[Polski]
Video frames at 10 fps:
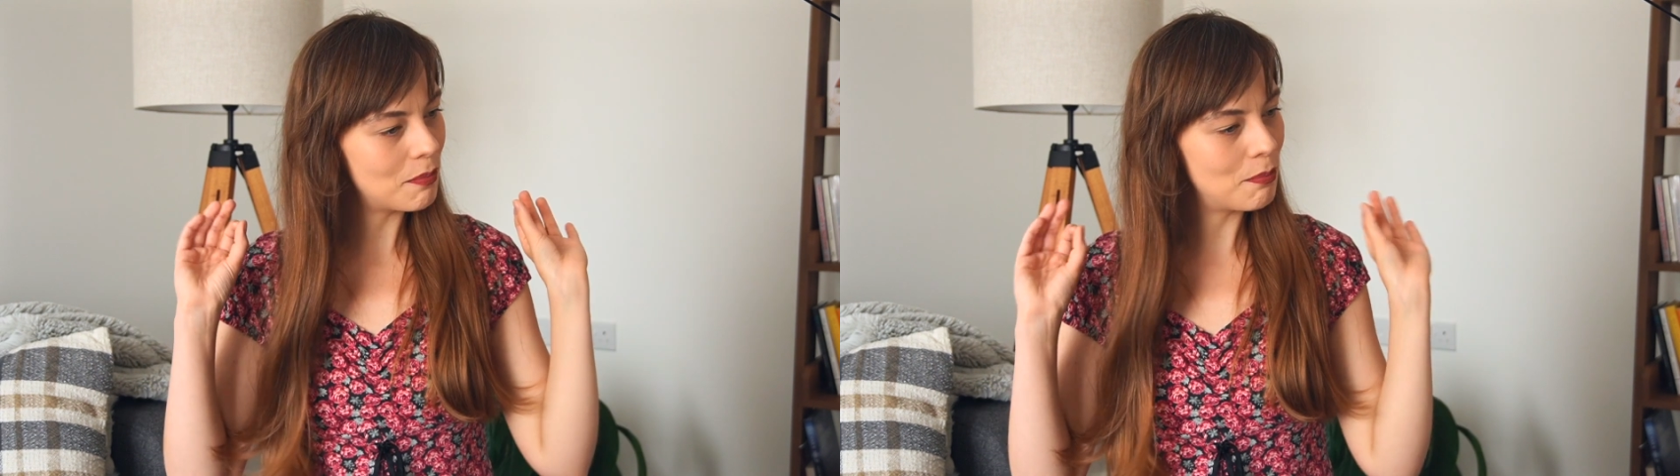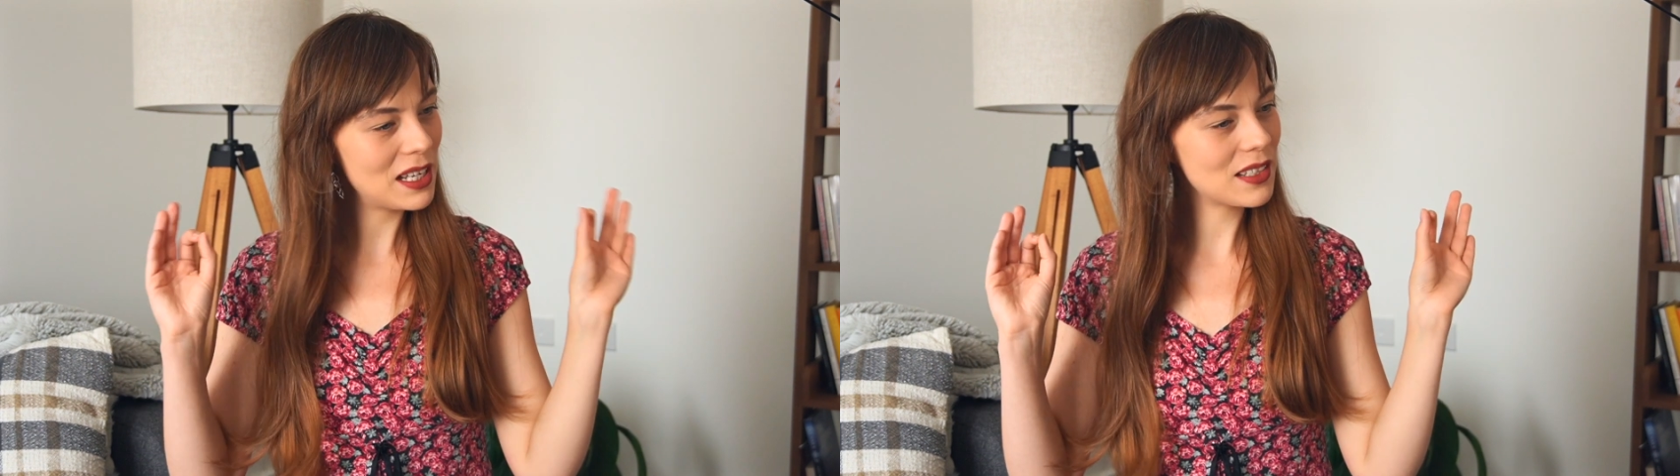
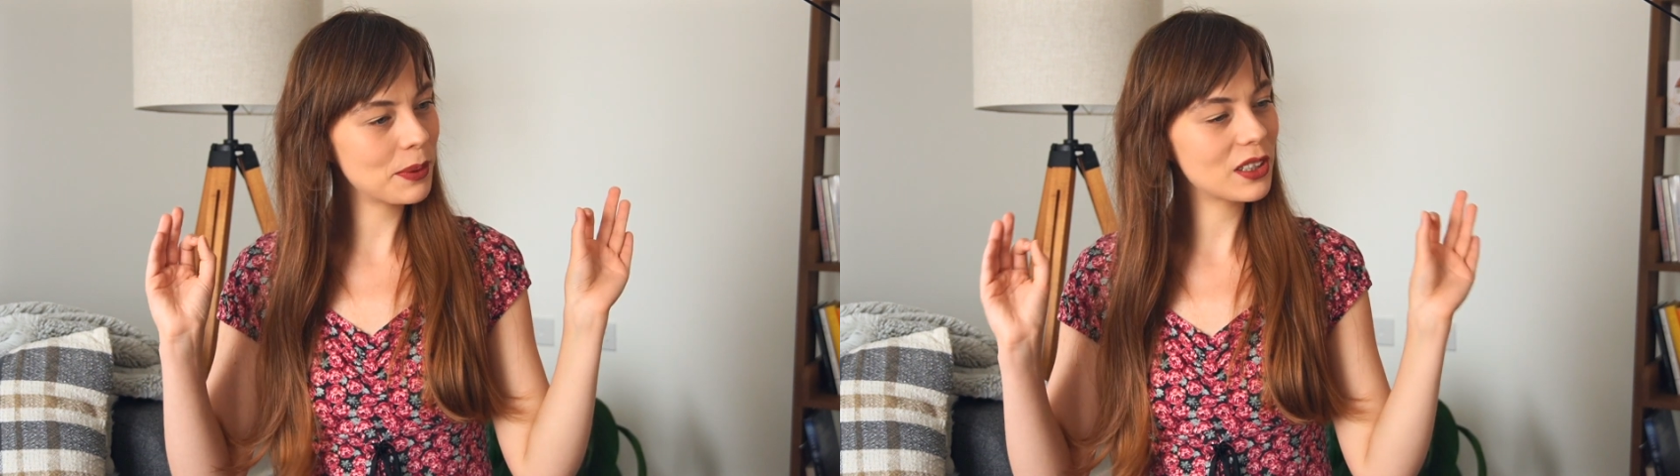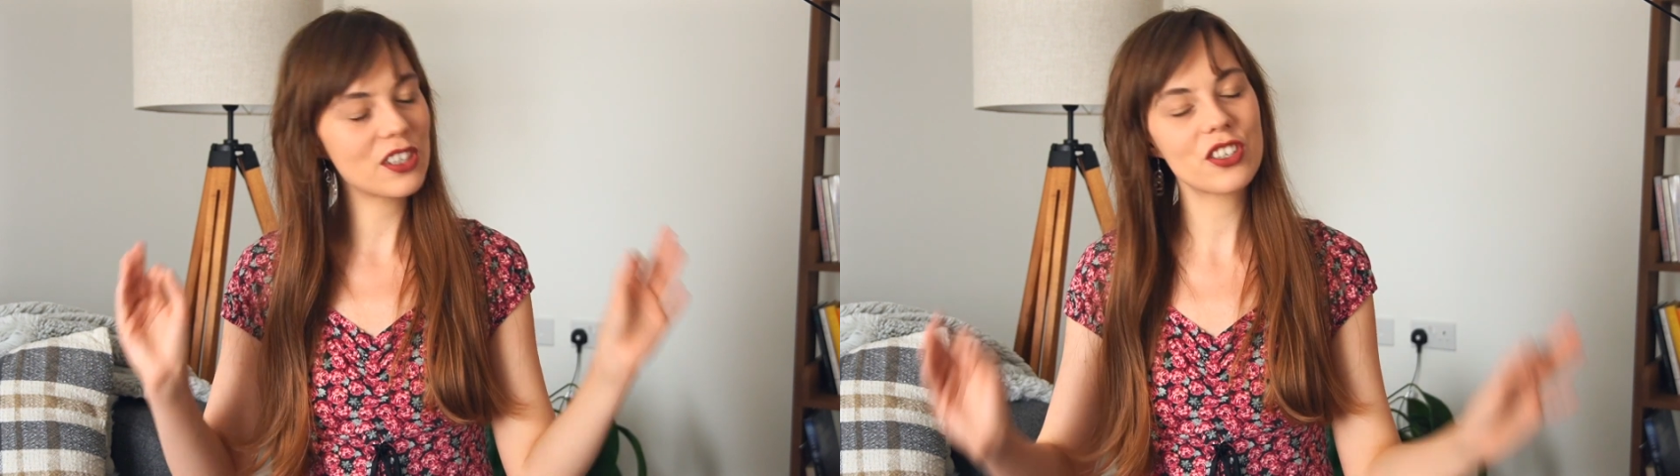bez
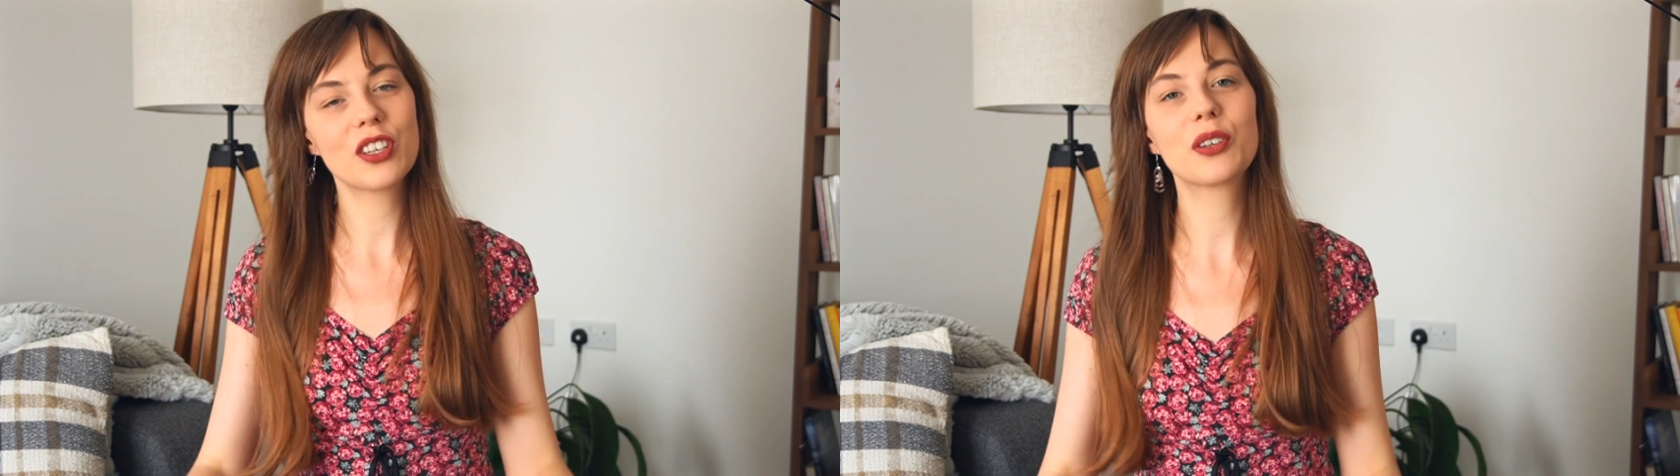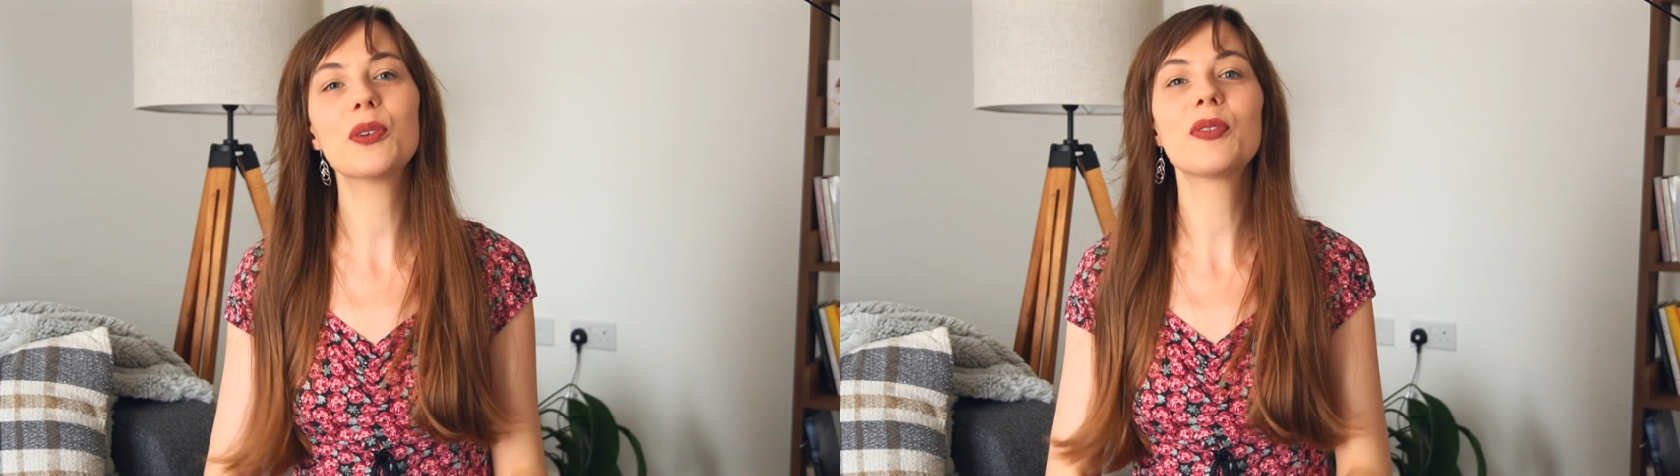
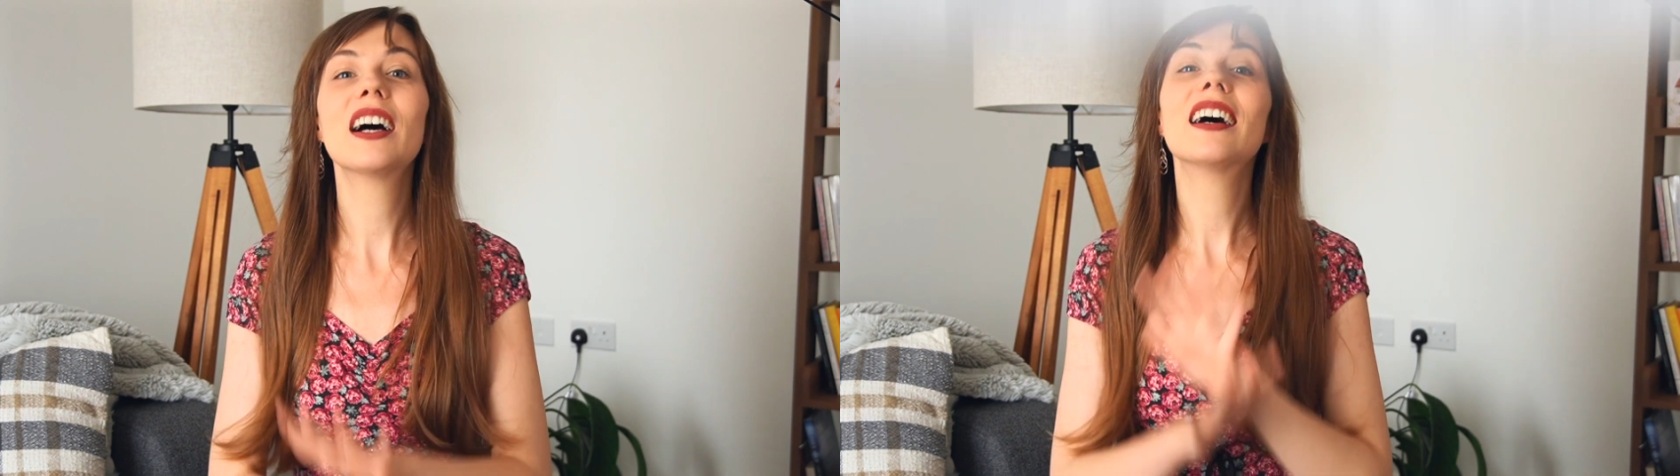podręczników,